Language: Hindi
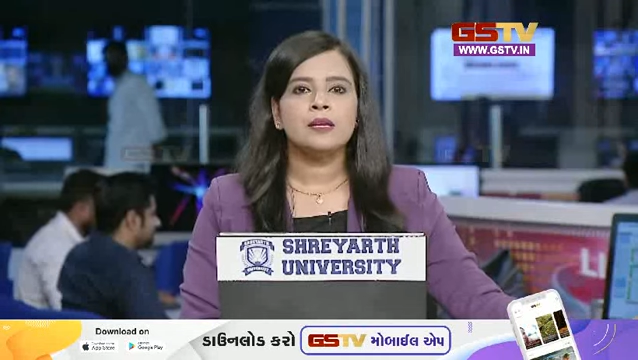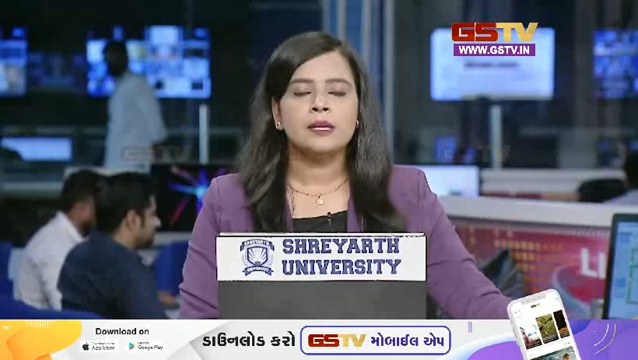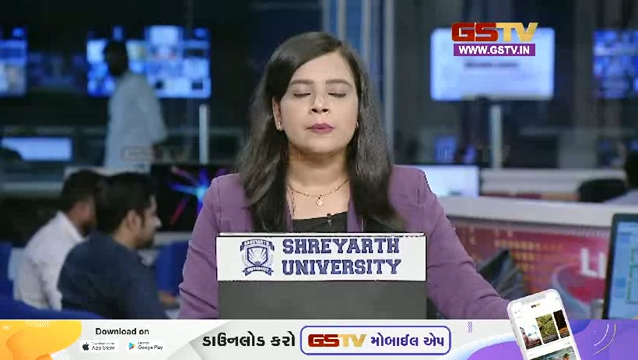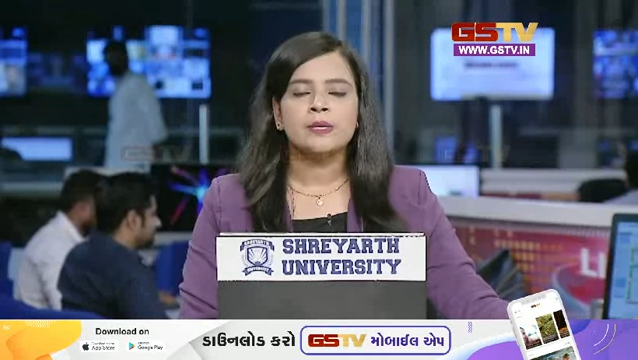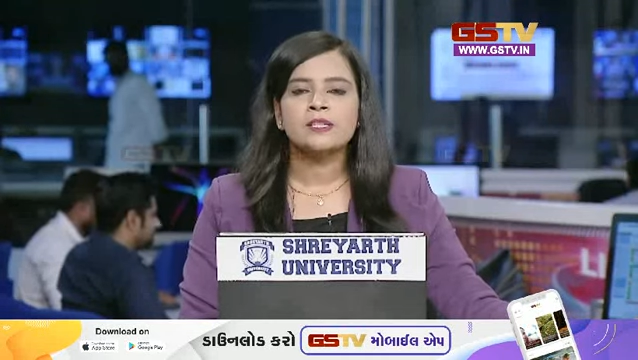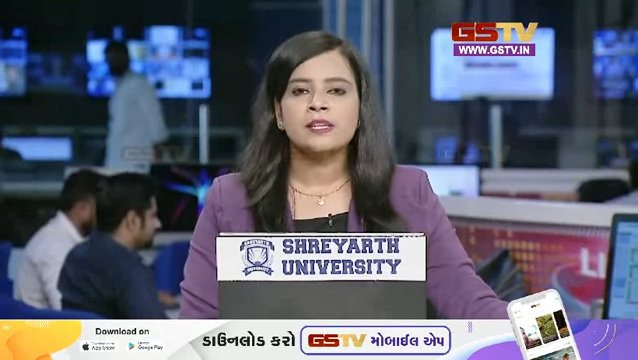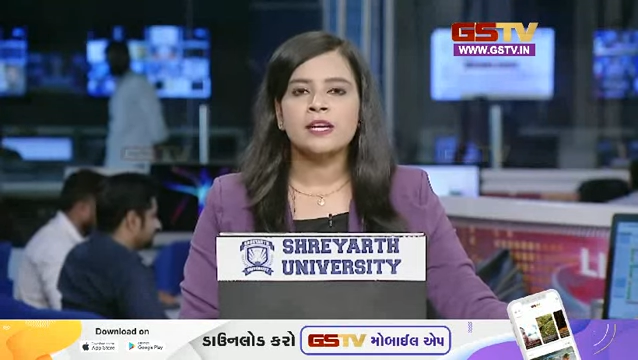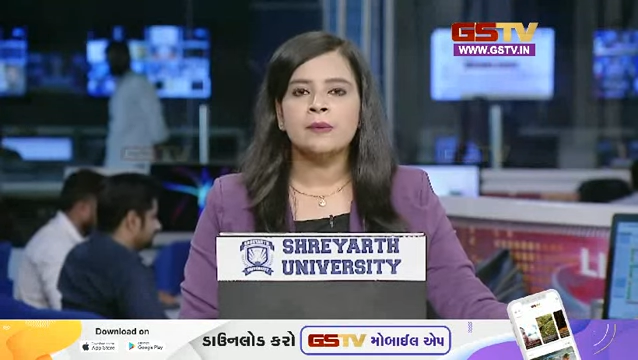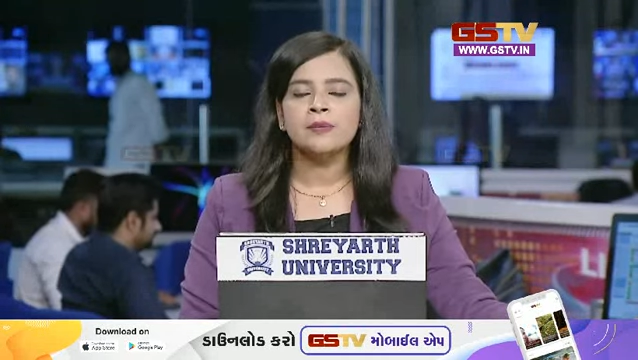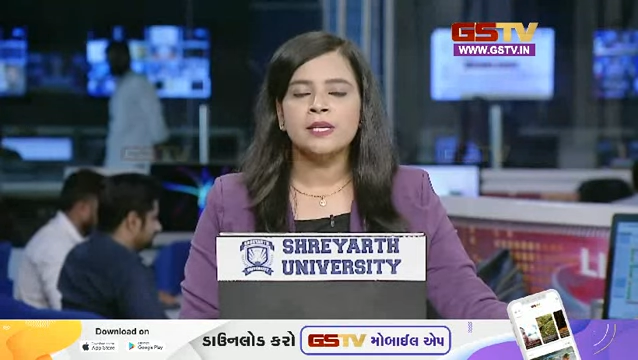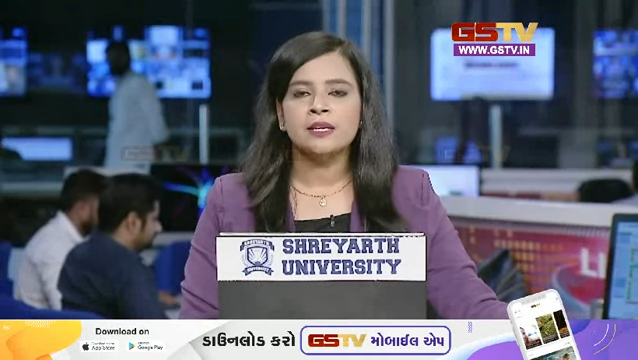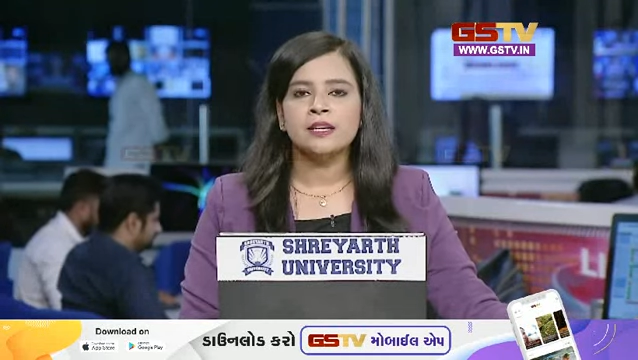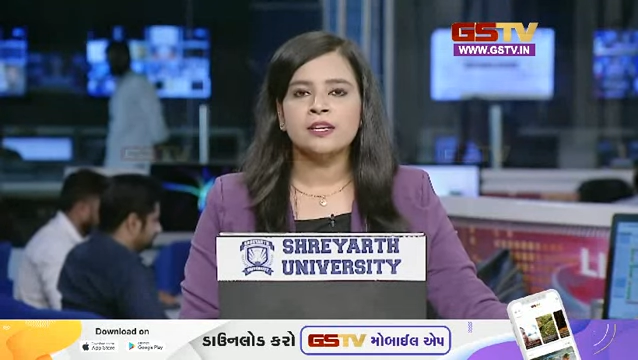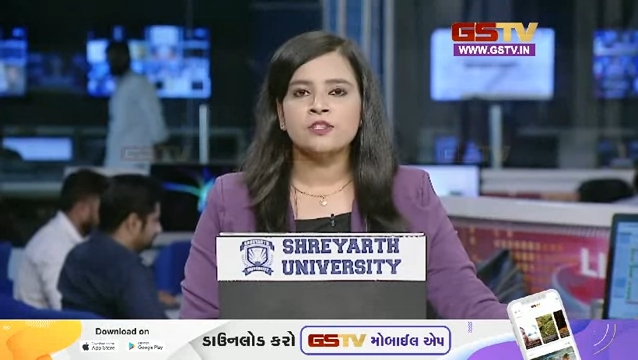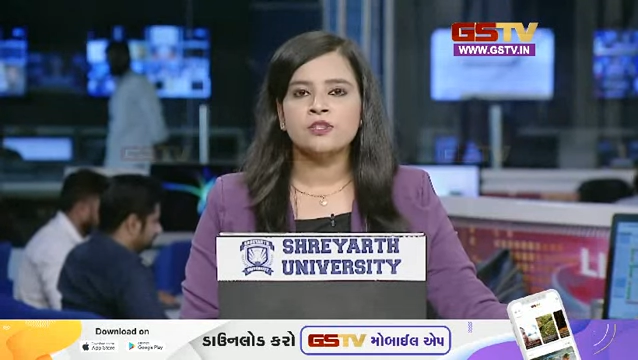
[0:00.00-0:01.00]
नमस्कार आप
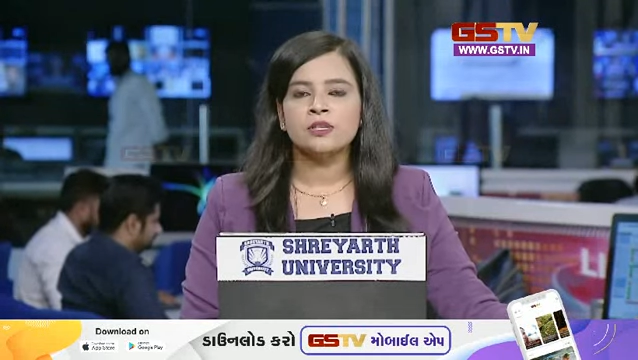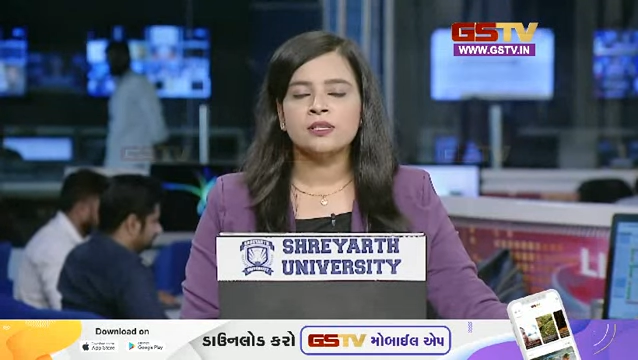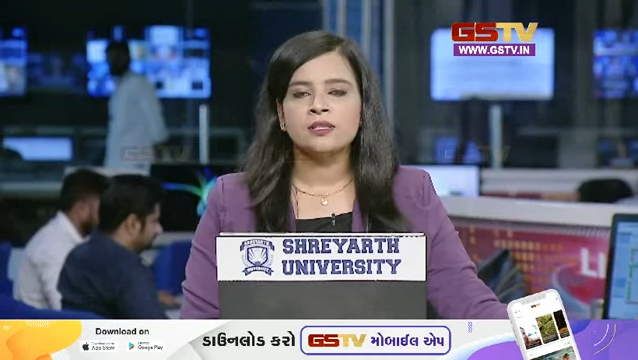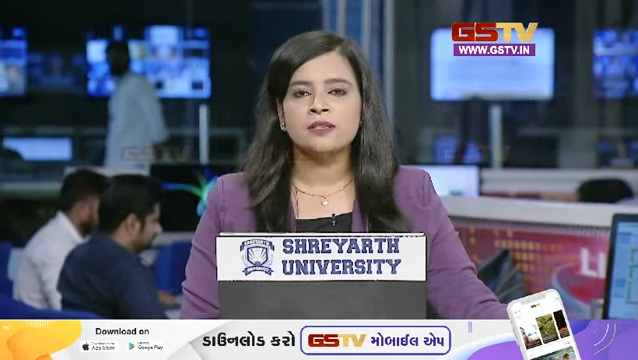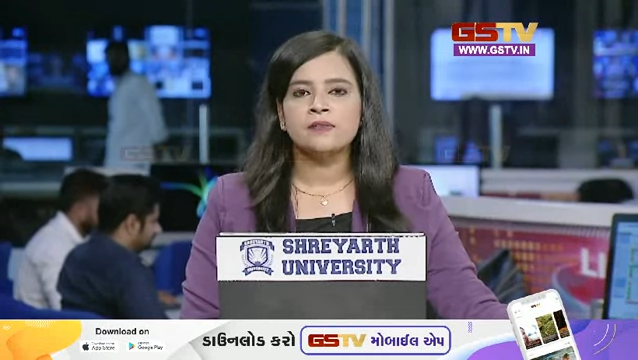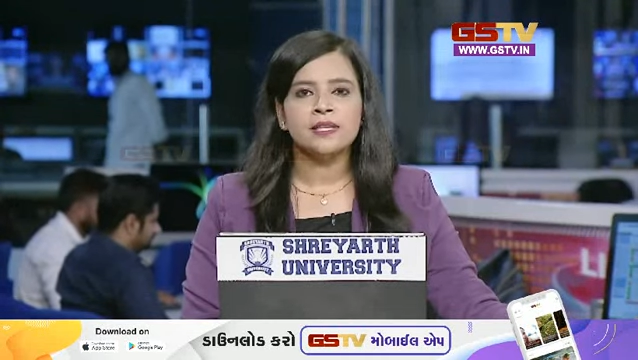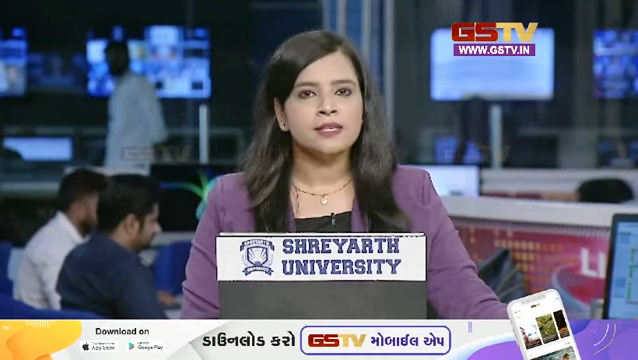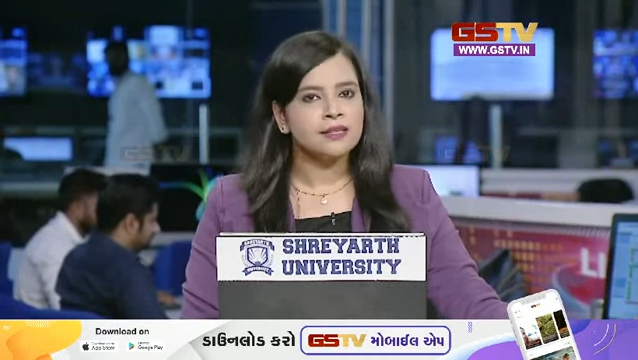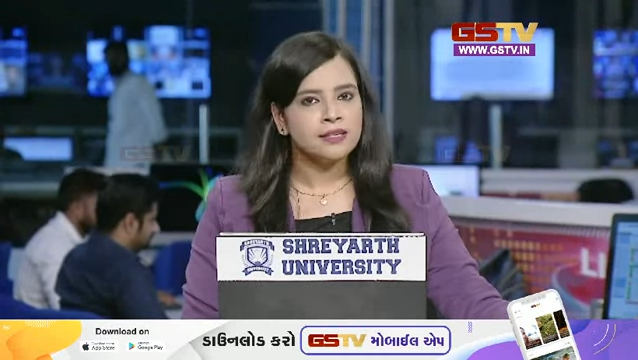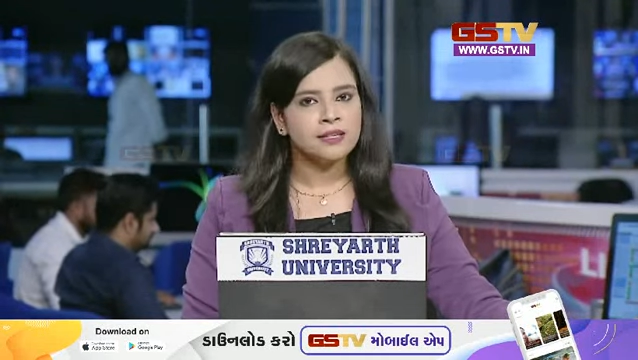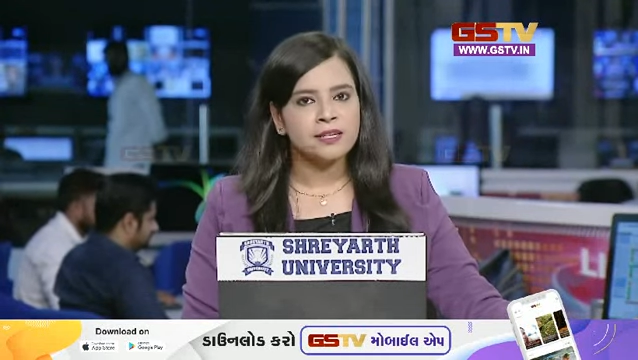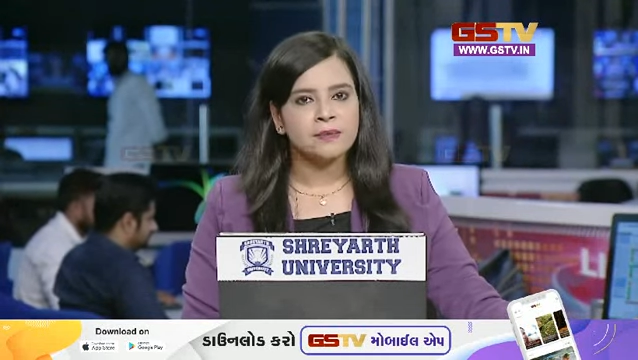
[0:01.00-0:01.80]
देख रहे हैं जीएसटीवी अंदर